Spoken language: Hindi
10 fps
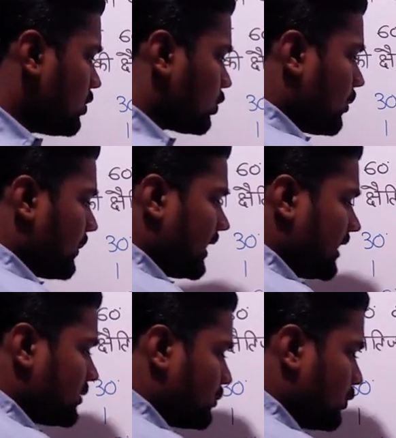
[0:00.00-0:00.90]
तो मैंने
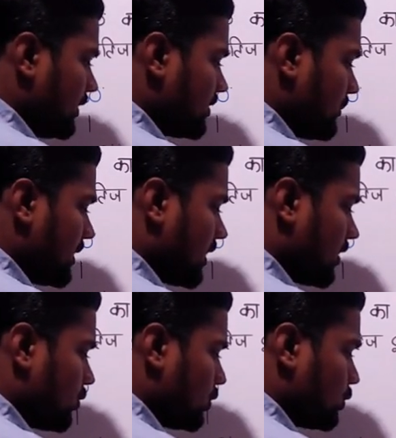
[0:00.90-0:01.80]
इस पूरी समीकरण
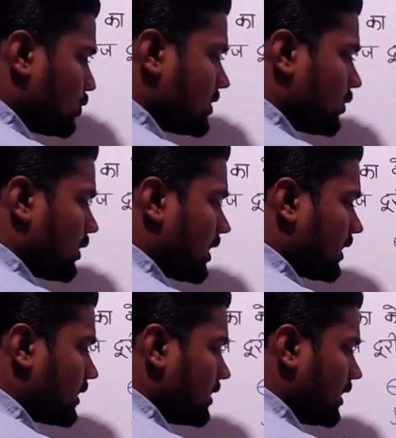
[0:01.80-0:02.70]
को दो से गुणा
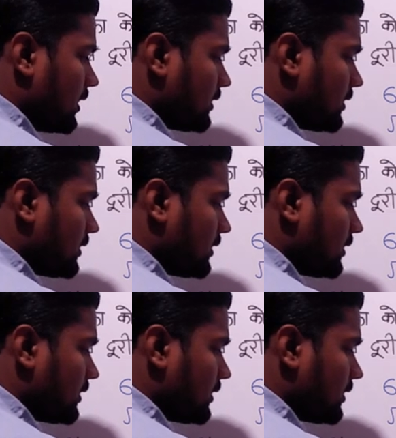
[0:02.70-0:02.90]
कर दिया